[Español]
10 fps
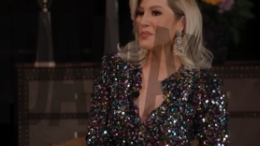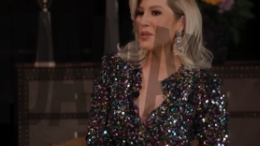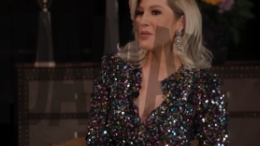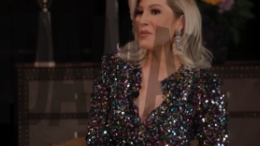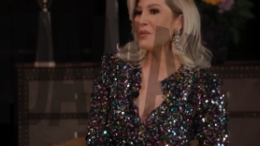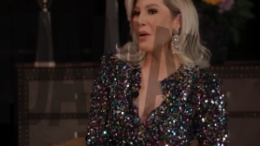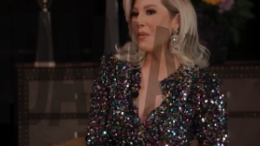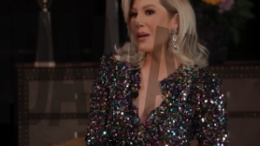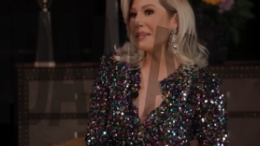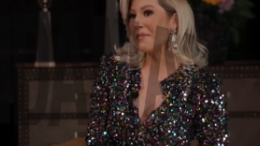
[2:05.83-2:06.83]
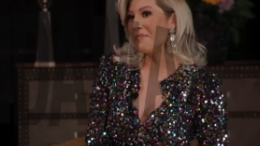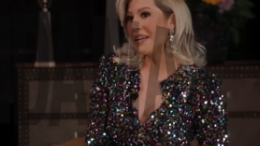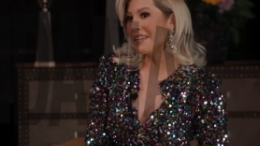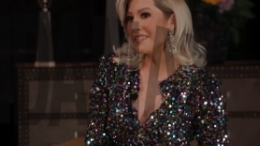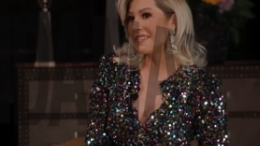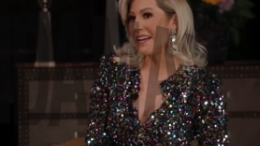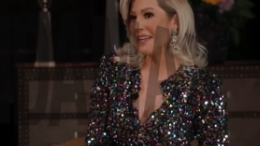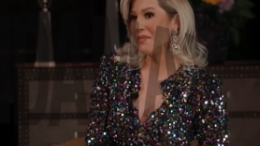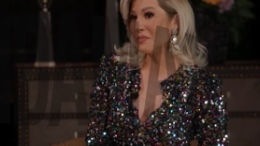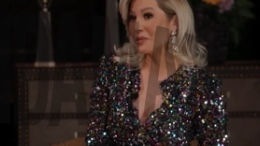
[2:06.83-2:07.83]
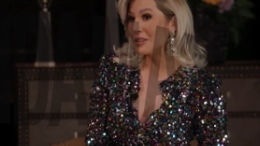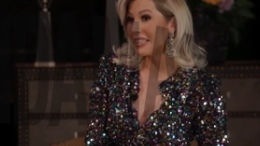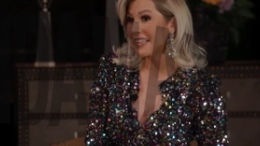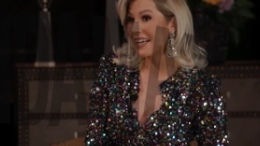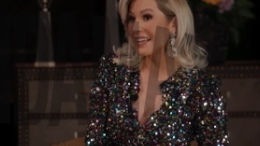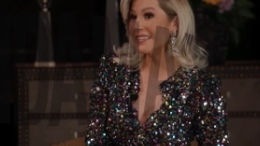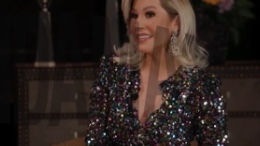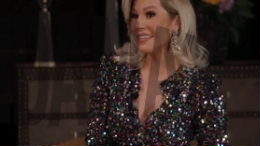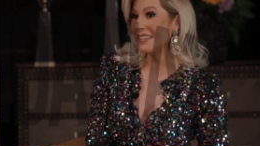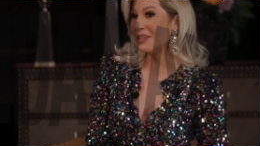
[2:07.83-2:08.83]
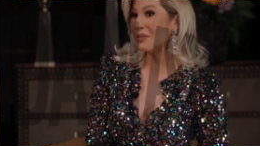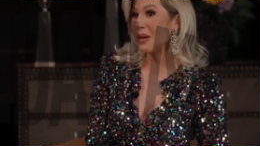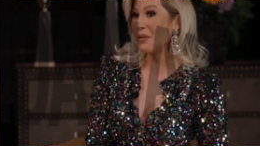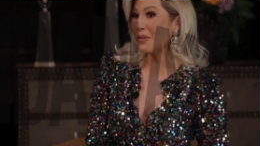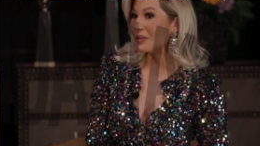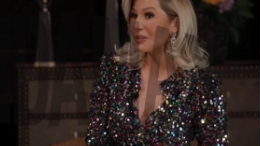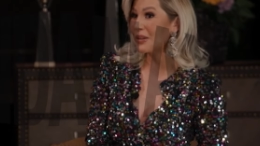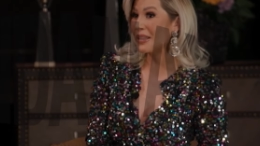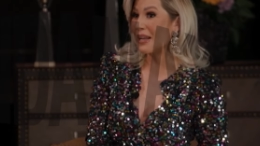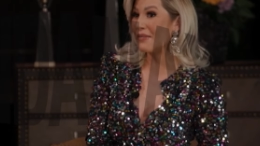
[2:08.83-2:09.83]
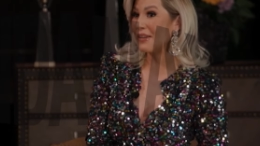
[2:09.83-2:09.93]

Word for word: pues un novio que también está en la música, que entiende tu negocio y que al